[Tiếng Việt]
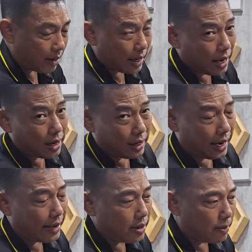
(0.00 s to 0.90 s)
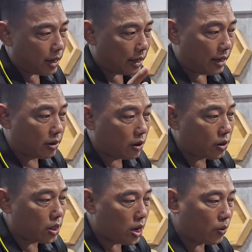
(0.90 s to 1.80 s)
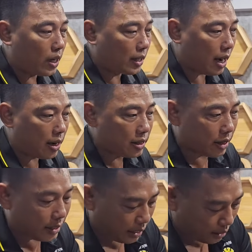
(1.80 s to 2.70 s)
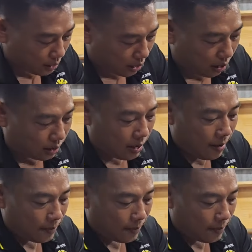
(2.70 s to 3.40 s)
nó khá là rẻ nhưng mà này nó có nhiều cái cỡ cho anh chị lựa chọn